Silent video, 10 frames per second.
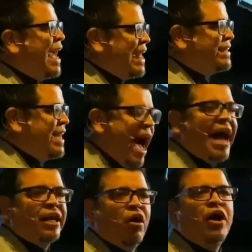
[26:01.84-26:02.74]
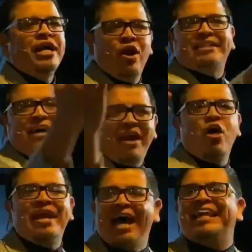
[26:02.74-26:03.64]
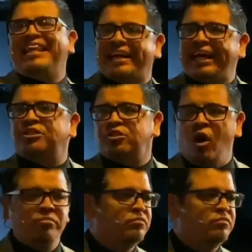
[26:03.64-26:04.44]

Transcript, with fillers: al escenario y no le has hablado a nadie de Cristo?